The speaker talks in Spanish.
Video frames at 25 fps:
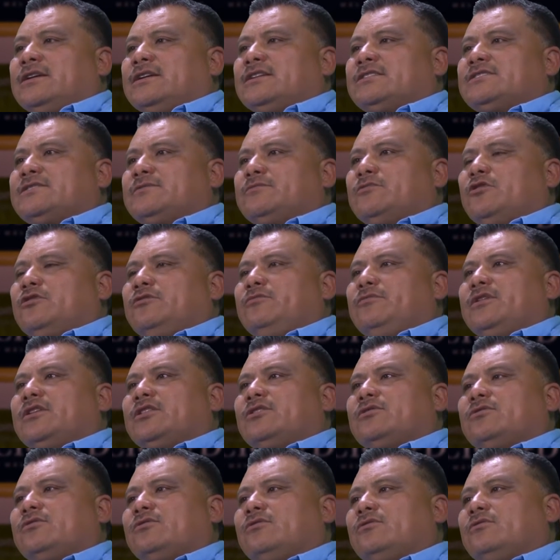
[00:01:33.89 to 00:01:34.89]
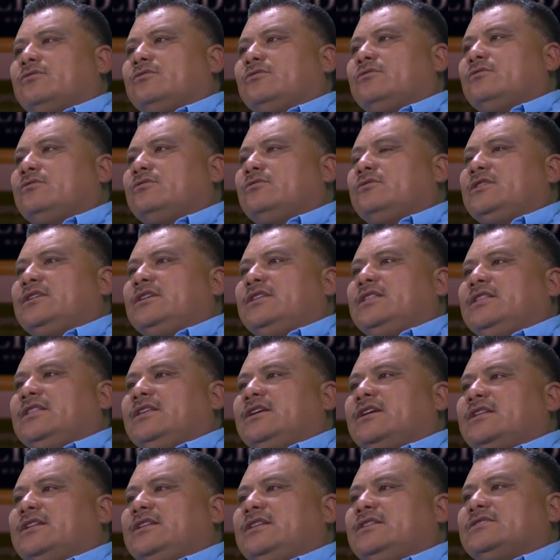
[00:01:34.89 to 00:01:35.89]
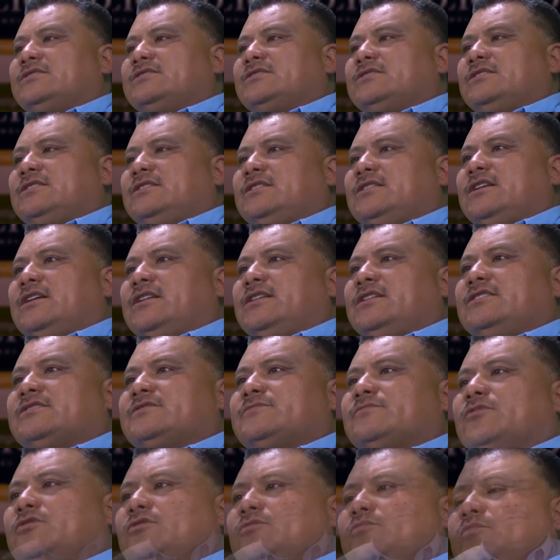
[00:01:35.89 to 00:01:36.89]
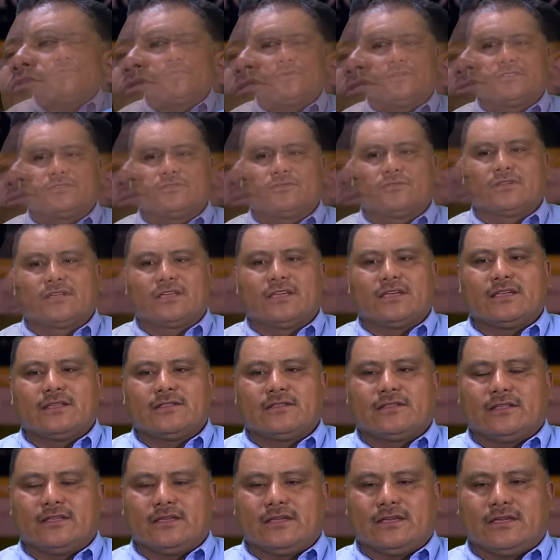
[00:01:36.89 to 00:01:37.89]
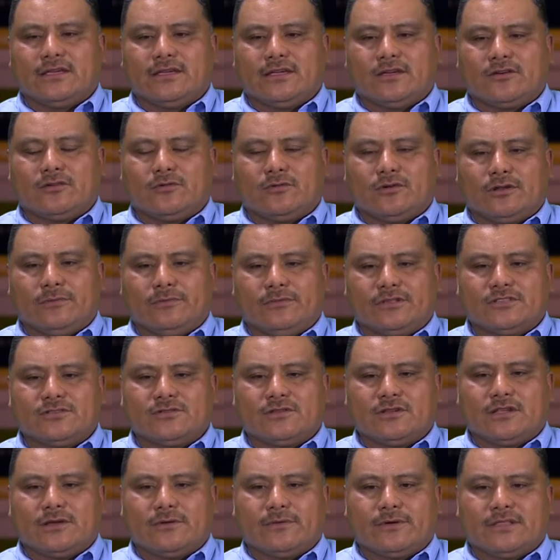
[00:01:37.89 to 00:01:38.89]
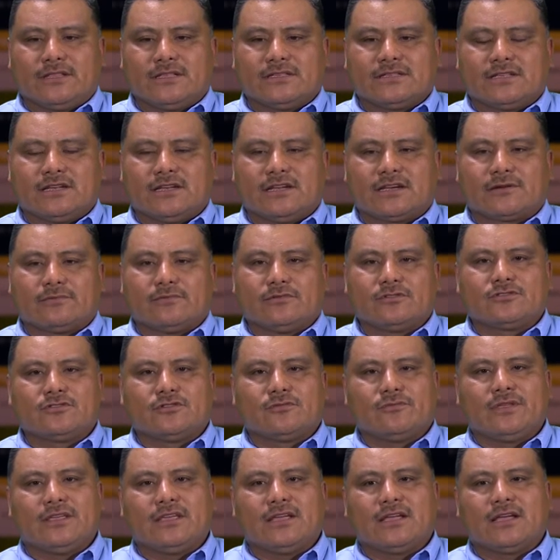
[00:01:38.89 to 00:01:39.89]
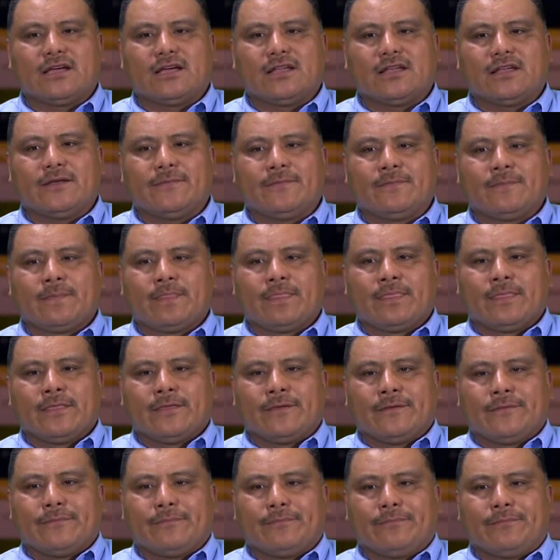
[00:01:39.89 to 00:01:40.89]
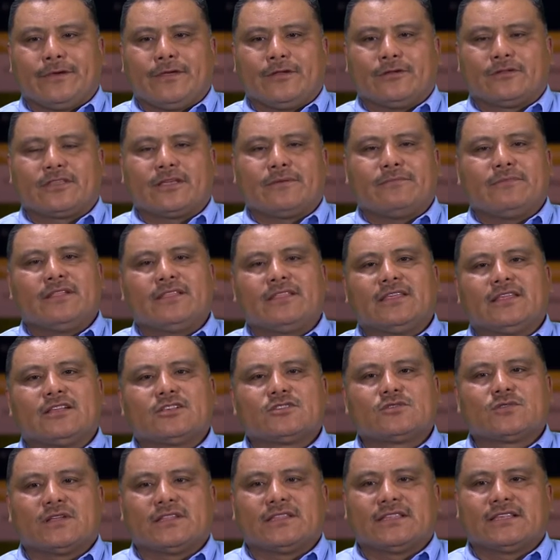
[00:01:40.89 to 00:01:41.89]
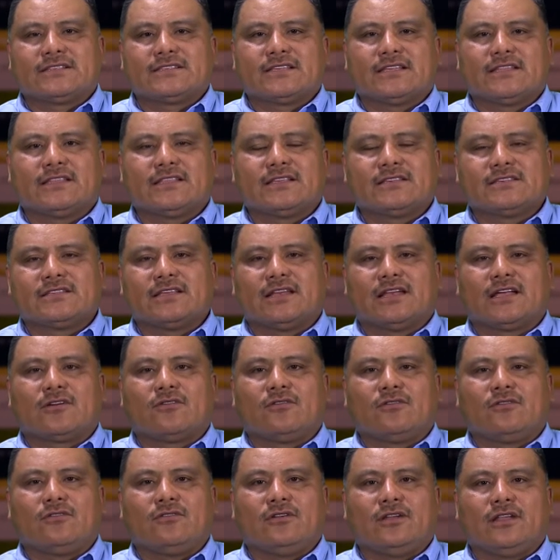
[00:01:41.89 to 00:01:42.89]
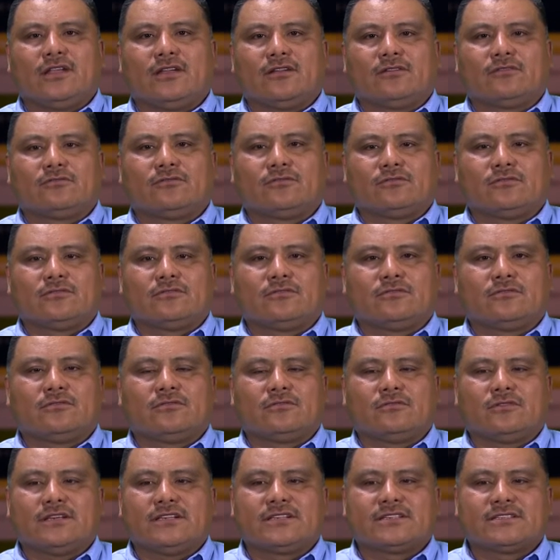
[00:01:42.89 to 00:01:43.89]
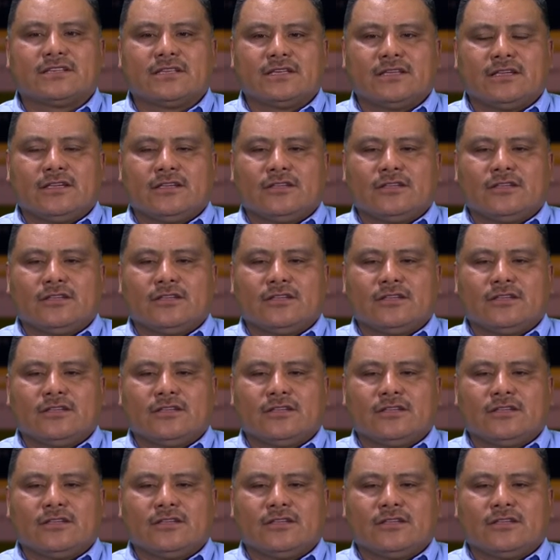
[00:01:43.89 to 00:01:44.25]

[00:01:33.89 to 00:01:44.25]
Este movimiento indianis indianismo pues surge, eh, como le mencionaba, desde la Revolución Mexicana, pero también tiene sus antecedentes de la colonia. ¿no? Todo es,